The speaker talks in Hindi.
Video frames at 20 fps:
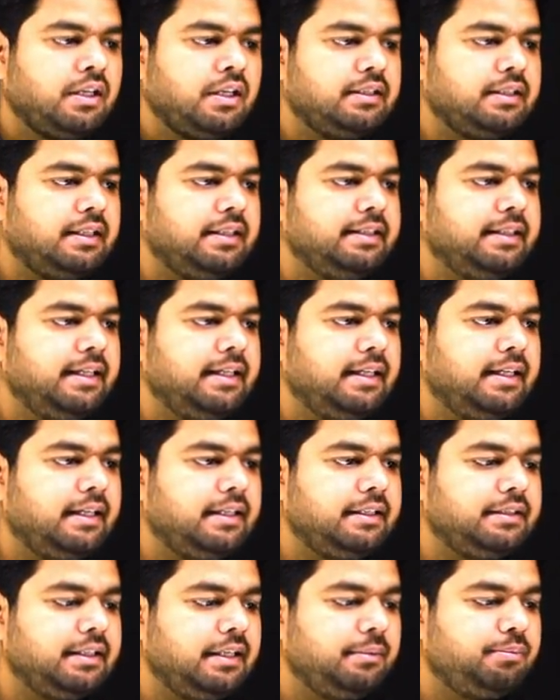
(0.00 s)
यानी ये
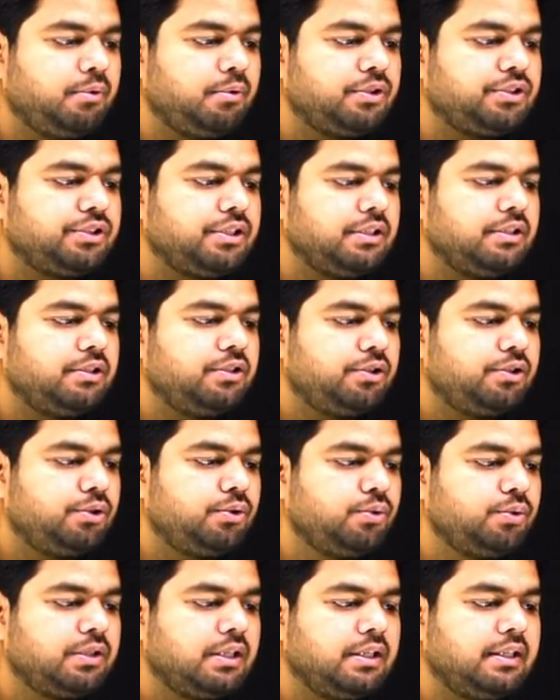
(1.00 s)
ये पोर्शन
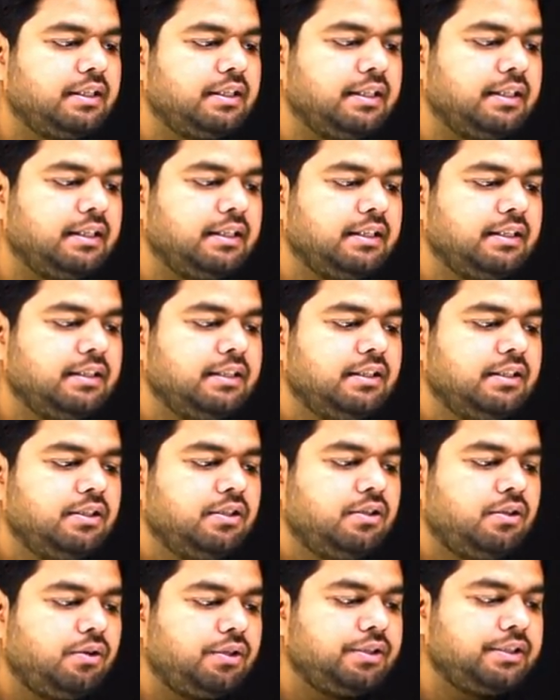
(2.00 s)
टू थर्ड है
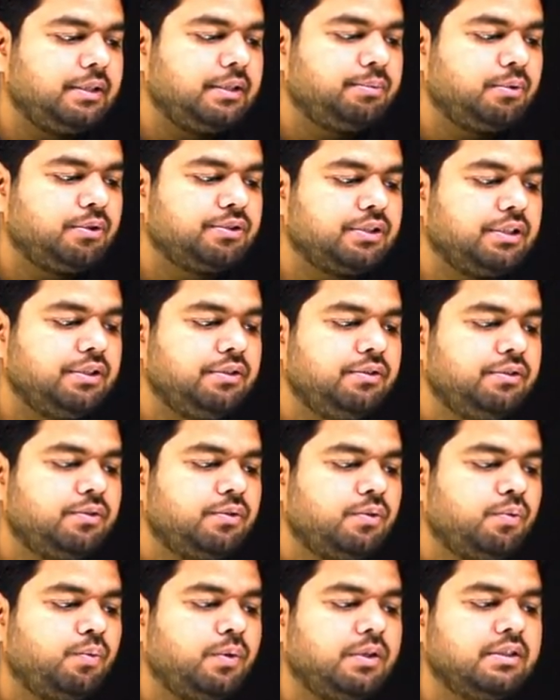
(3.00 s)
और ये पोर्शन
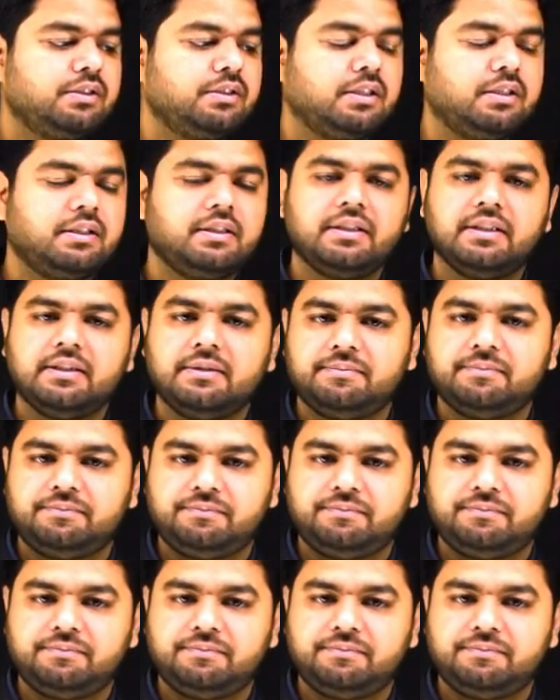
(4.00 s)
वन थर्ड है